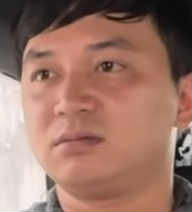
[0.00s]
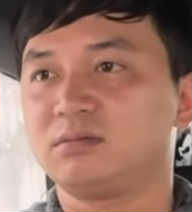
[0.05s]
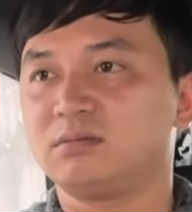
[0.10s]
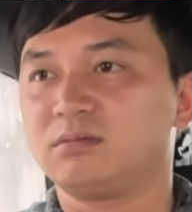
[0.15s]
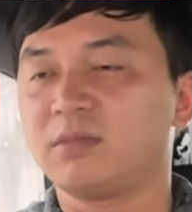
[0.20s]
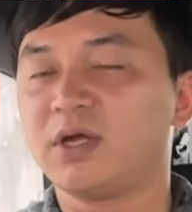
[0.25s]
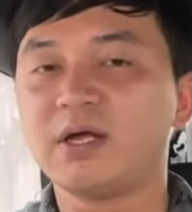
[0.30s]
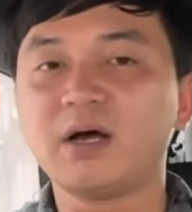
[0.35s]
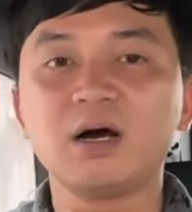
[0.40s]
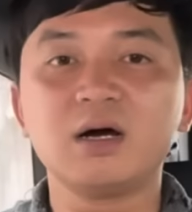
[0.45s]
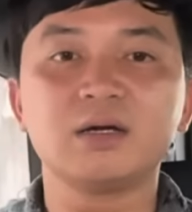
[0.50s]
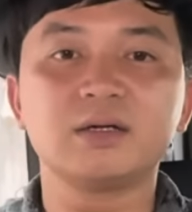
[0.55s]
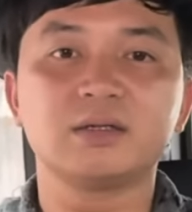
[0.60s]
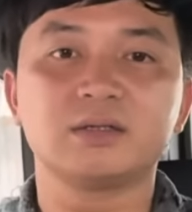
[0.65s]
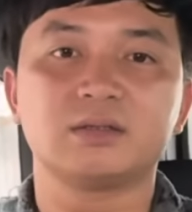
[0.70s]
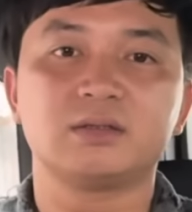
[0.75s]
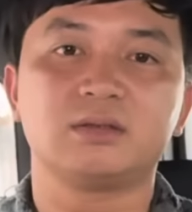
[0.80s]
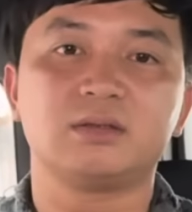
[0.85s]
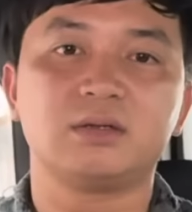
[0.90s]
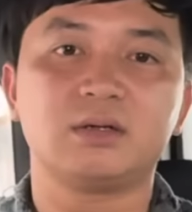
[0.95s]
Bi ơi
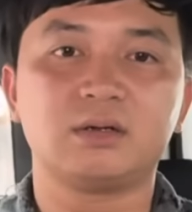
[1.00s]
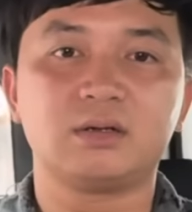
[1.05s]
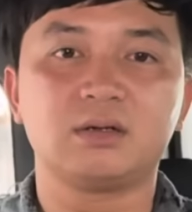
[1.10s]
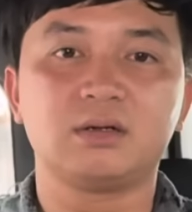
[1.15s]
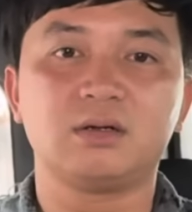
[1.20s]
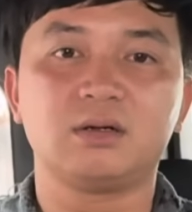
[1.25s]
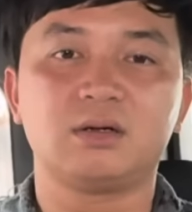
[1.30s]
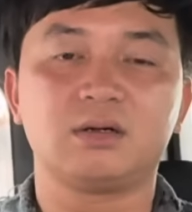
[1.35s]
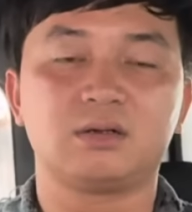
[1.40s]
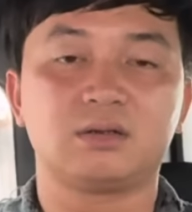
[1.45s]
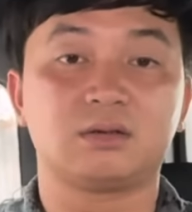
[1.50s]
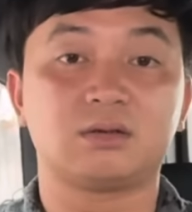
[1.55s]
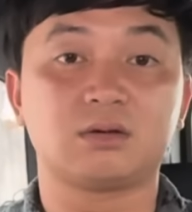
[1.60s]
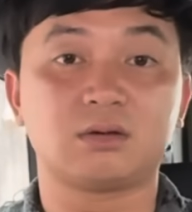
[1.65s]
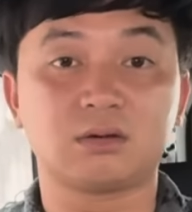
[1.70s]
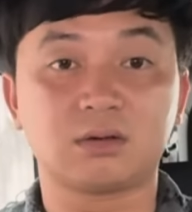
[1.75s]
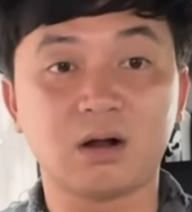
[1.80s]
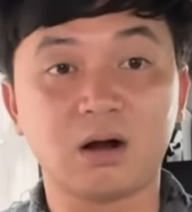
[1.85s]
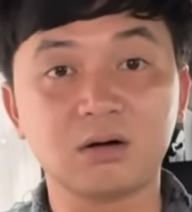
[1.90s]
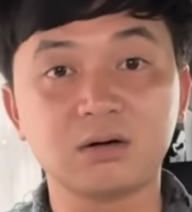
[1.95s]
à,
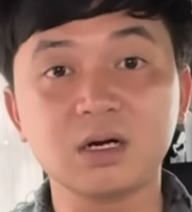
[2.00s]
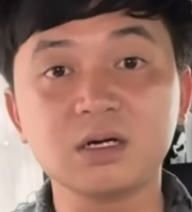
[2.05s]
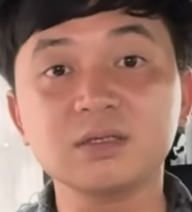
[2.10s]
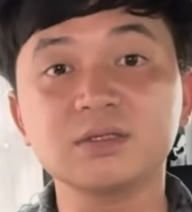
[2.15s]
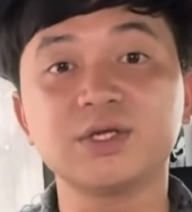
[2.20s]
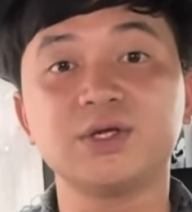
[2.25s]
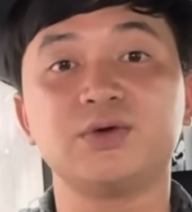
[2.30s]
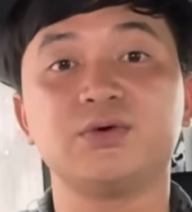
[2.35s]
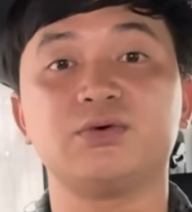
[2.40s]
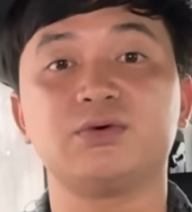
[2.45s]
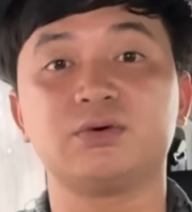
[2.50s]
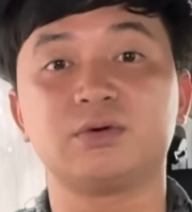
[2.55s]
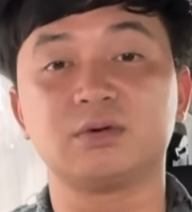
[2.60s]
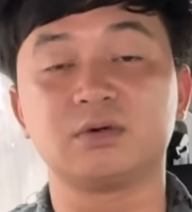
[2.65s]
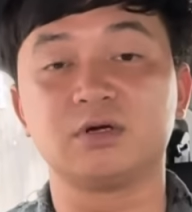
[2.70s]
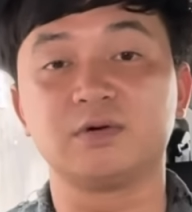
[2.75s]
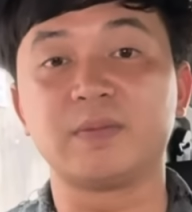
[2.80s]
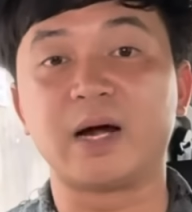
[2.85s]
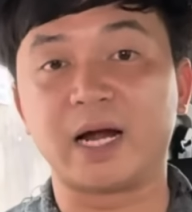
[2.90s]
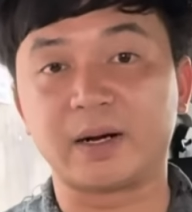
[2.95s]
có rất nhiều
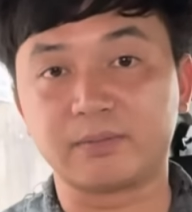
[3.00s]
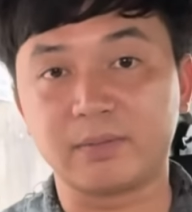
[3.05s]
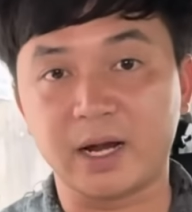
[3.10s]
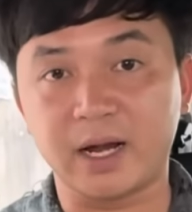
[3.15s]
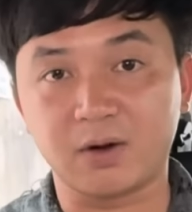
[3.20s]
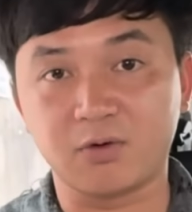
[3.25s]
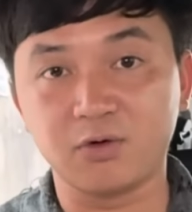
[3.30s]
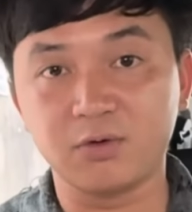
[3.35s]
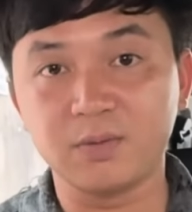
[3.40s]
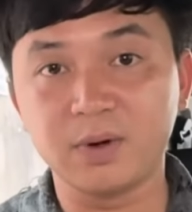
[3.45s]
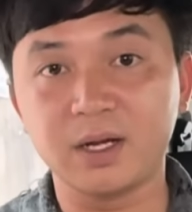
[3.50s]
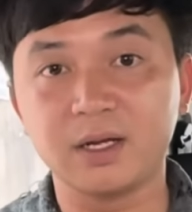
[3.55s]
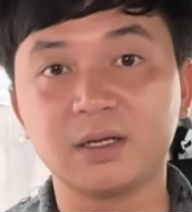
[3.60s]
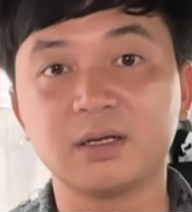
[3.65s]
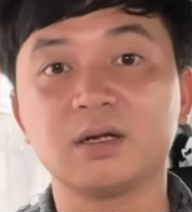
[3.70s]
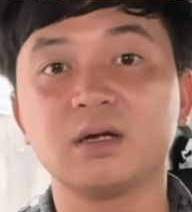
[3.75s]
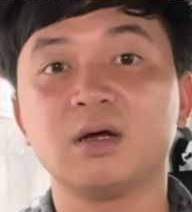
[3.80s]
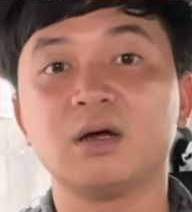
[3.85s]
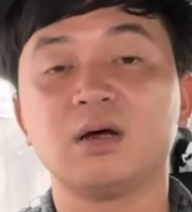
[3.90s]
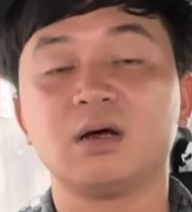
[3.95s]
người bạn bè của BB
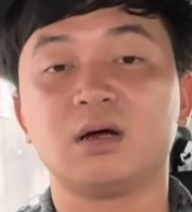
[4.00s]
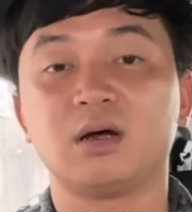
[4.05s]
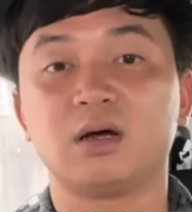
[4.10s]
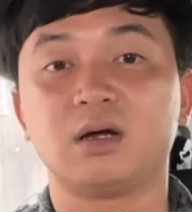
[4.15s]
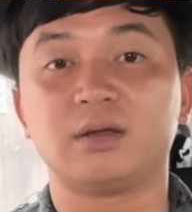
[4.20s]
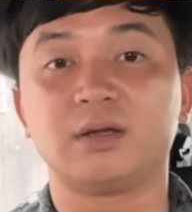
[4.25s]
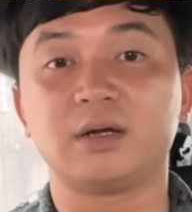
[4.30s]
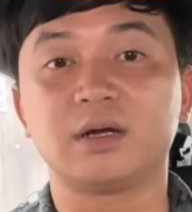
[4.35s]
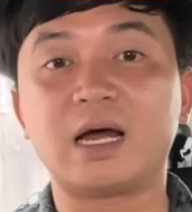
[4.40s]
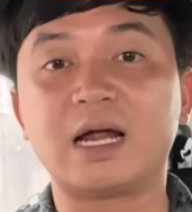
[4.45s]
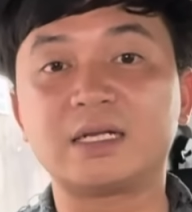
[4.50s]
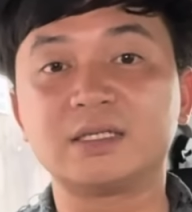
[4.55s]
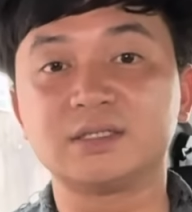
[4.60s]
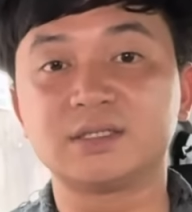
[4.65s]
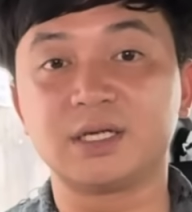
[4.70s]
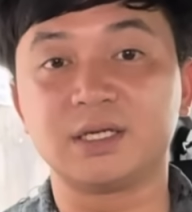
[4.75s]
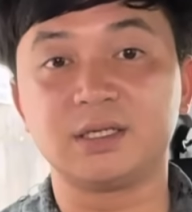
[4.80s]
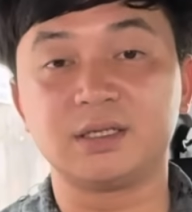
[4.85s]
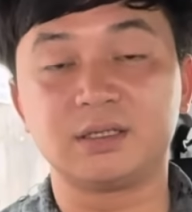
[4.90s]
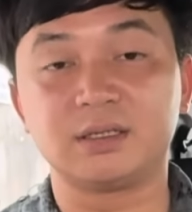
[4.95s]
à, những anh
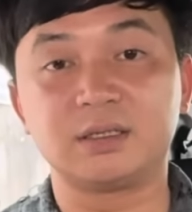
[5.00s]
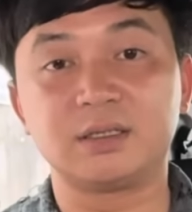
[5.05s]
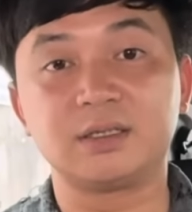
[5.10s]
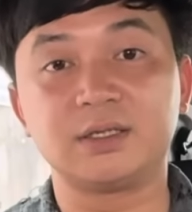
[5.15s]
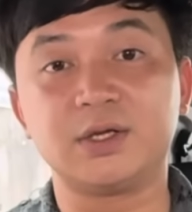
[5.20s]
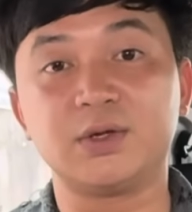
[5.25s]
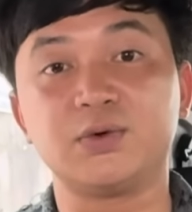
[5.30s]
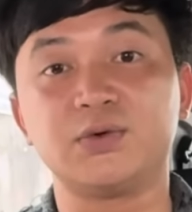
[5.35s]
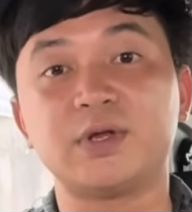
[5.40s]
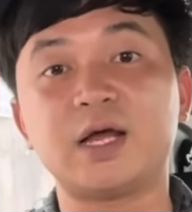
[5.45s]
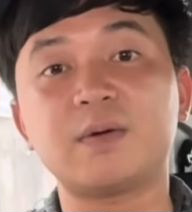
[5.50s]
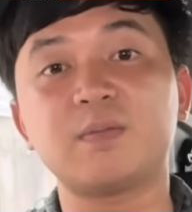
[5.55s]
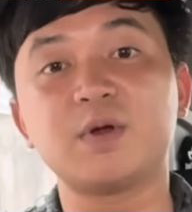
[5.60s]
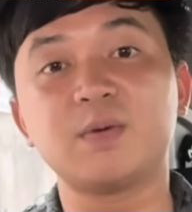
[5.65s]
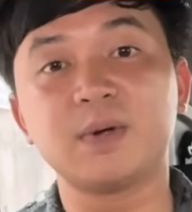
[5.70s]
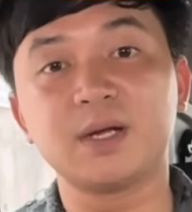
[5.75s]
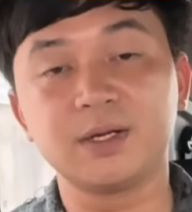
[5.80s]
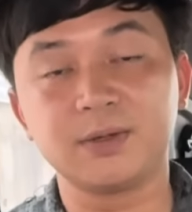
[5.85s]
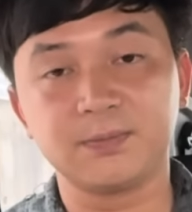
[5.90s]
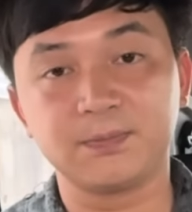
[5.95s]
chị dìu dắt BB